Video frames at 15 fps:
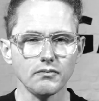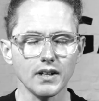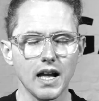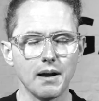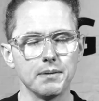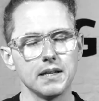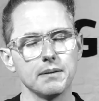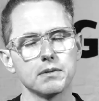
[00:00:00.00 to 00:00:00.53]

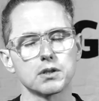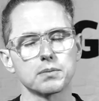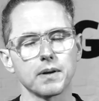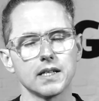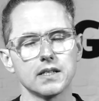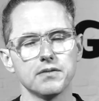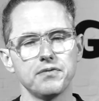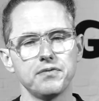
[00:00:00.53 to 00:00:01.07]
aber
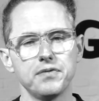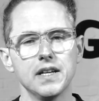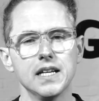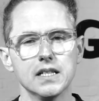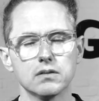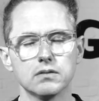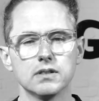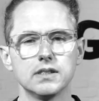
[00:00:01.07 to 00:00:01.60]
dementsprechend
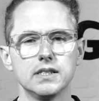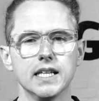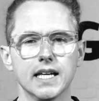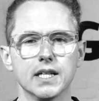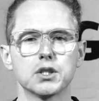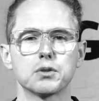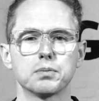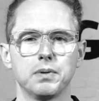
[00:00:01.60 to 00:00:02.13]
fehlt uns die
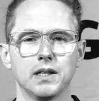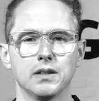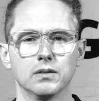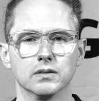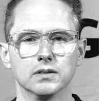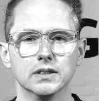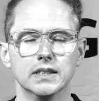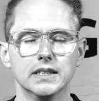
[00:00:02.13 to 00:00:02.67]

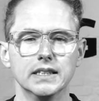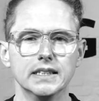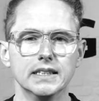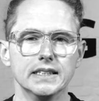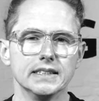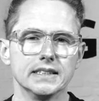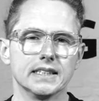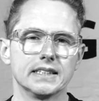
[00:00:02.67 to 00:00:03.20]
Entspannung.
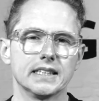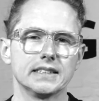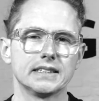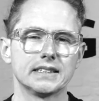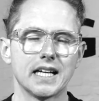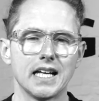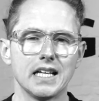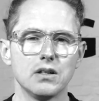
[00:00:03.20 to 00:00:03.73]
Das
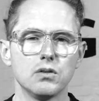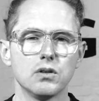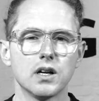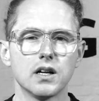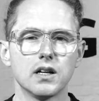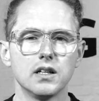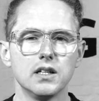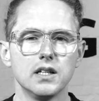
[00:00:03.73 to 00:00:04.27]
heißt,
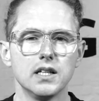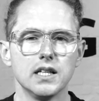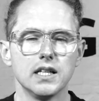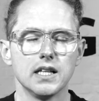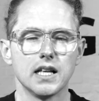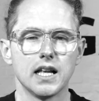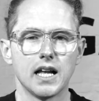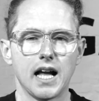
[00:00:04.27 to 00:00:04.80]
thala
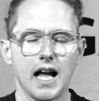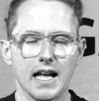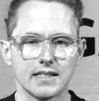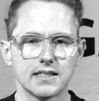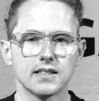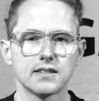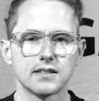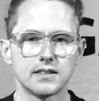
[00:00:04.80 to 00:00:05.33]

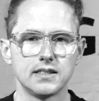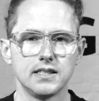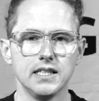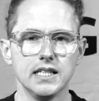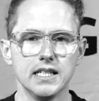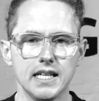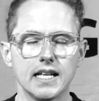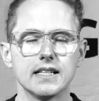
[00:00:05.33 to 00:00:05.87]
hat das
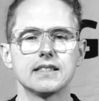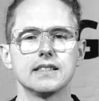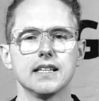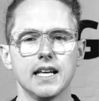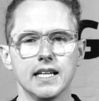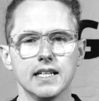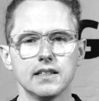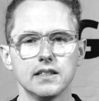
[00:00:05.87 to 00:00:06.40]
Ziel
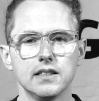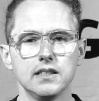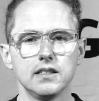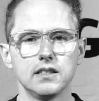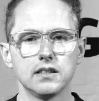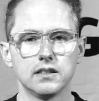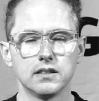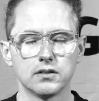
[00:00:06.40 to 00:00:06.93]

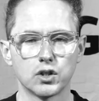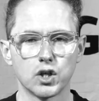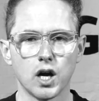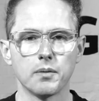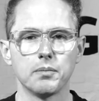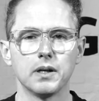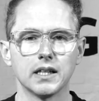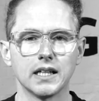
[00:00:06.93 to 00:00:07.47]
letztendlich,
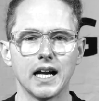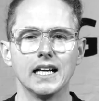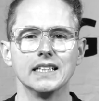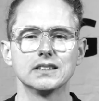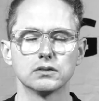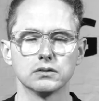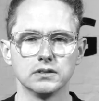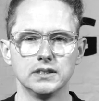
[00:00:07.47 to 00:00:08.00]
Körper,
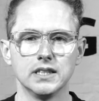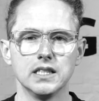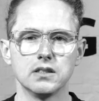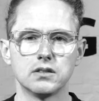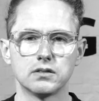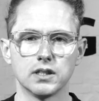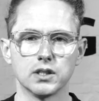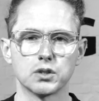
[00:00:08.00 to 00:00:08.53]
Geist und
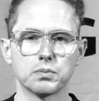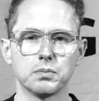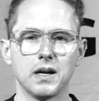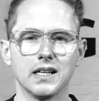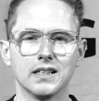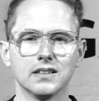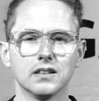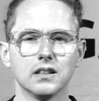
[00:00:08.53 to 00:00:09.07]
Seele zu
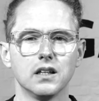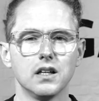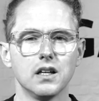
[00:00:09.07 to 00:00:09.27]
entspannen,